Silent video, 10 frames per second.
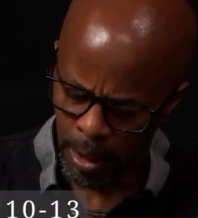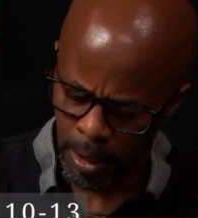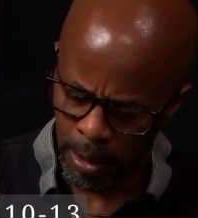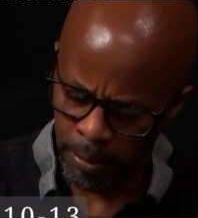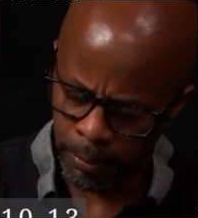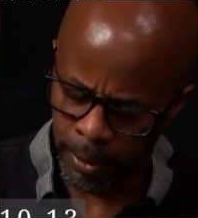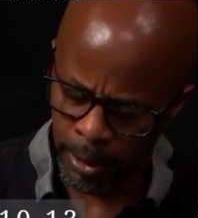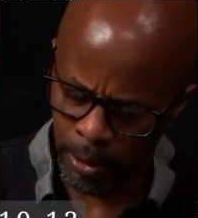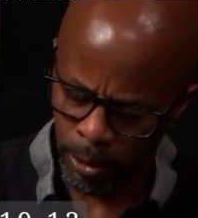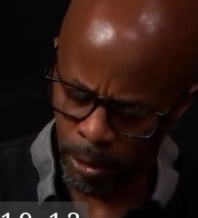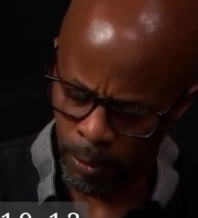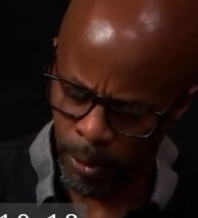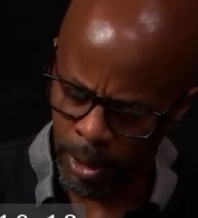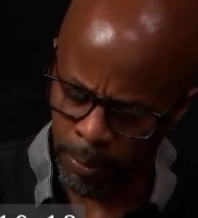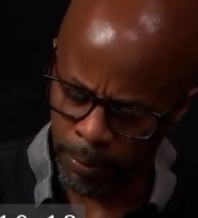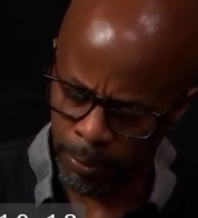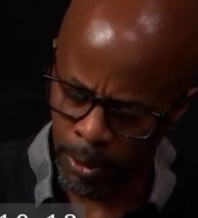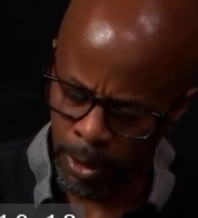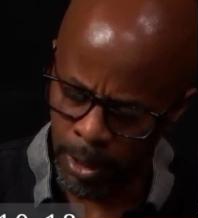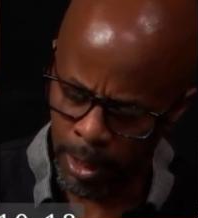Enfin, devenez
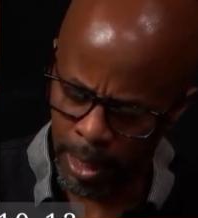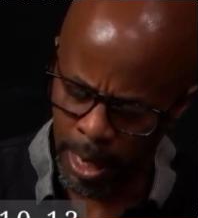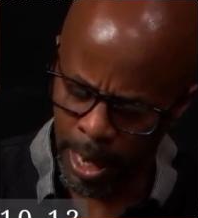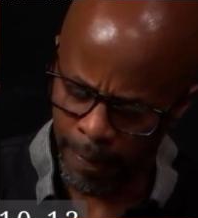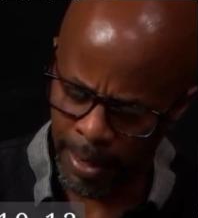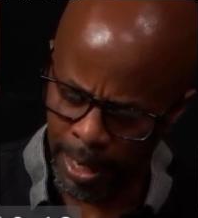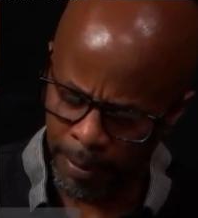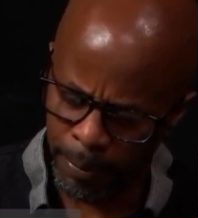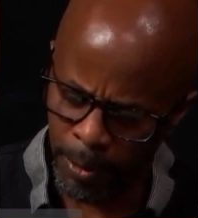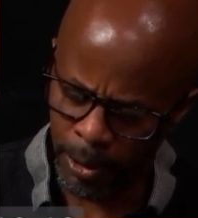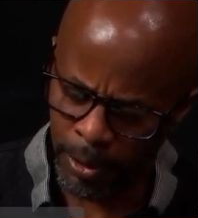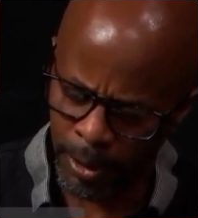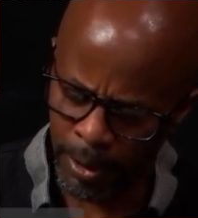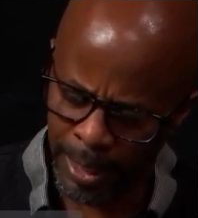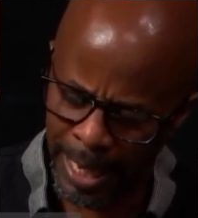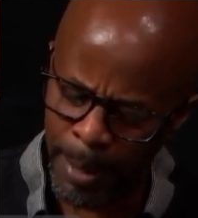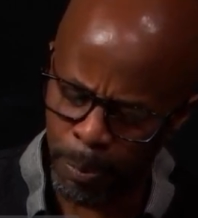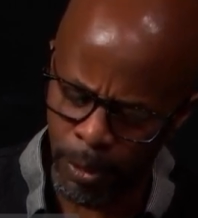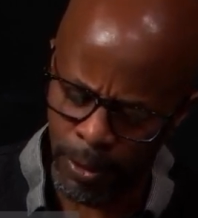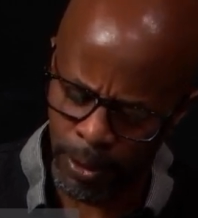forts avec la force très
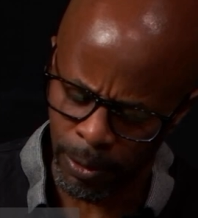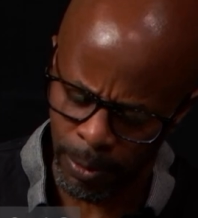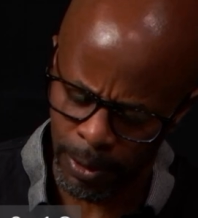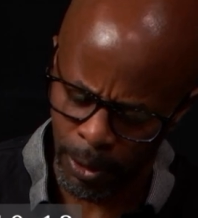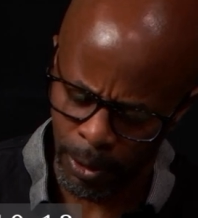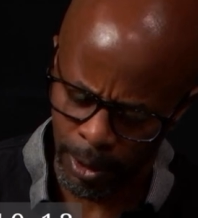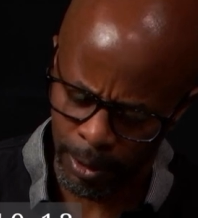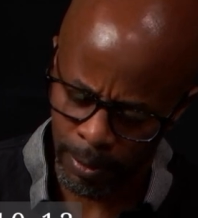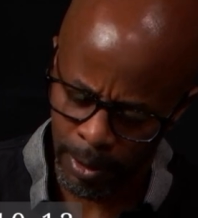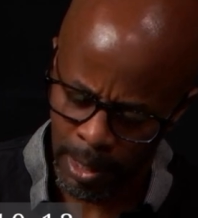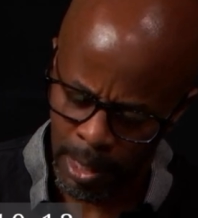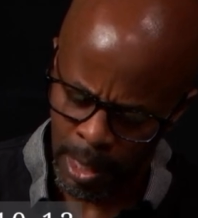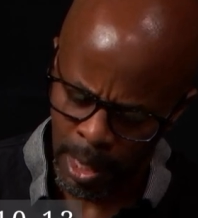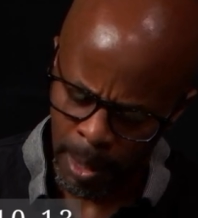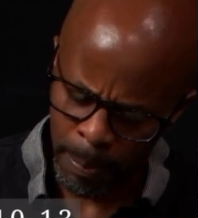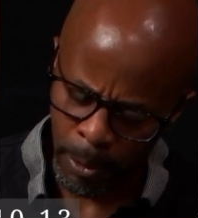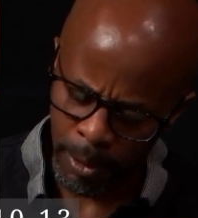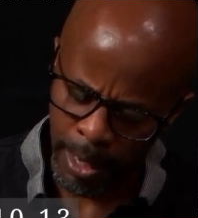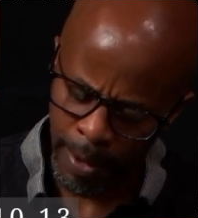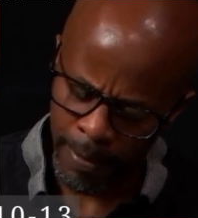puissante du Seigneur.
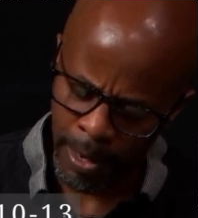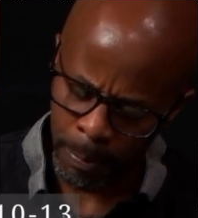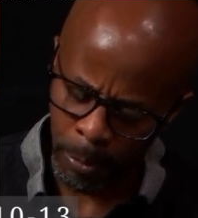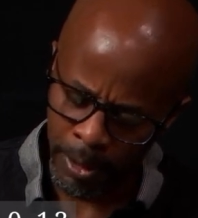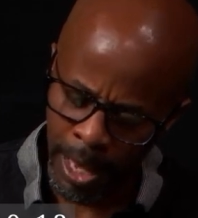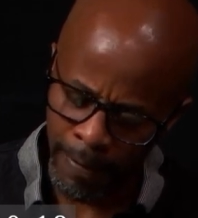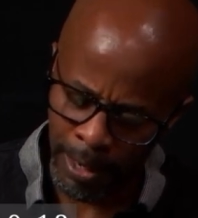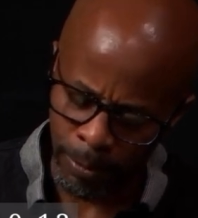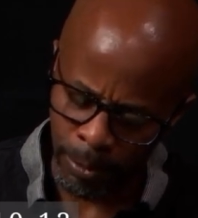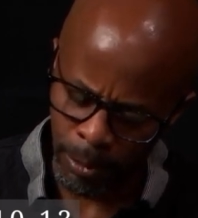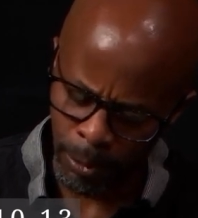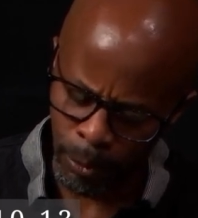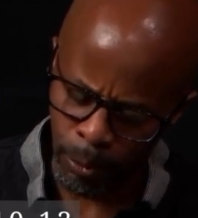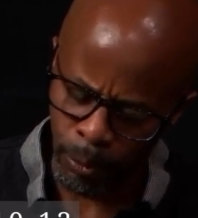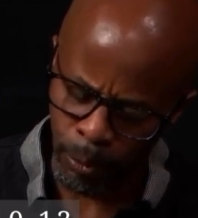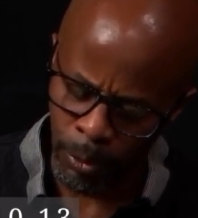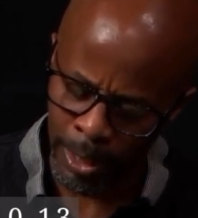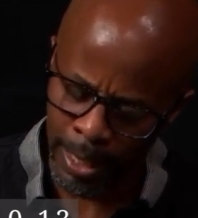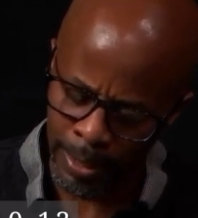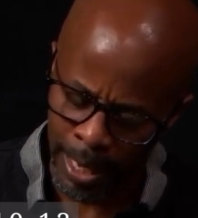Prenez prenez avec vous toutes
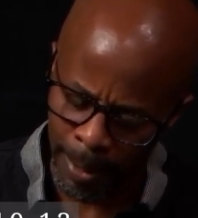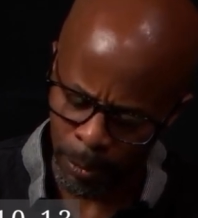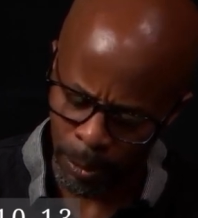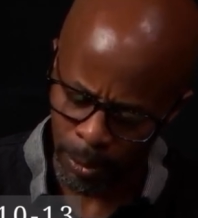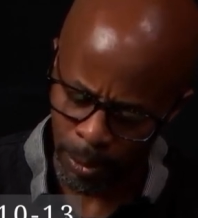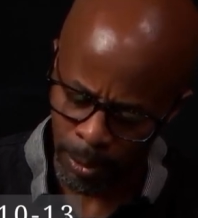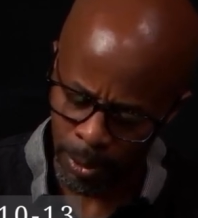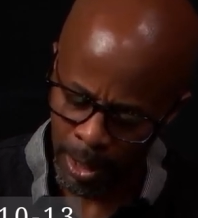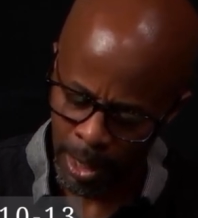les armes de Dieu